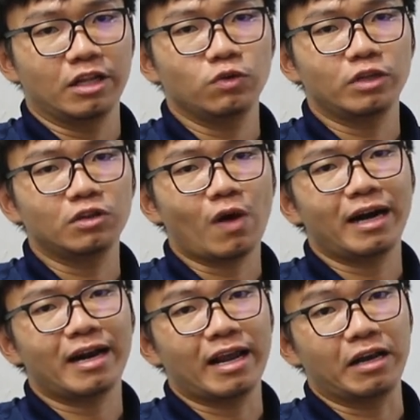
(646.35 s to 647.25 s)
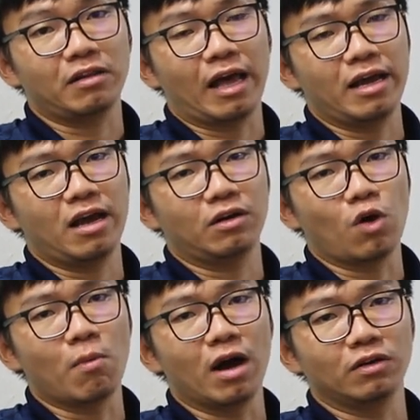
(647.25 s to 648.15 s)
nếu tính toán ra thì có thể
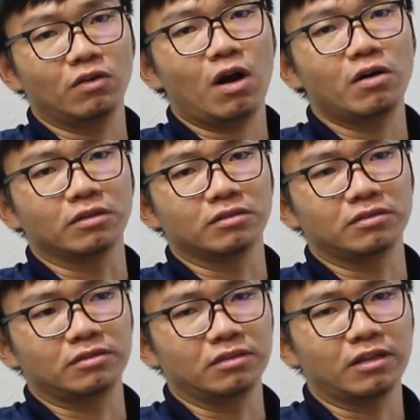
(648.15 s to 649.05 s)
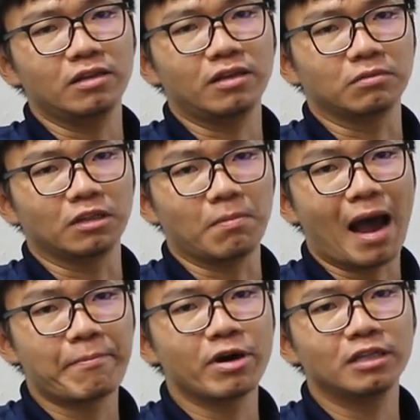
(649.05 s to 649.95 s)
à, độ bền của nó được tính từ từ
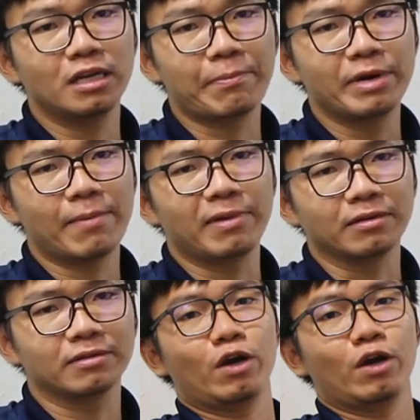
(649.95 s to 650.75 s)
30 tới 50 năm lần.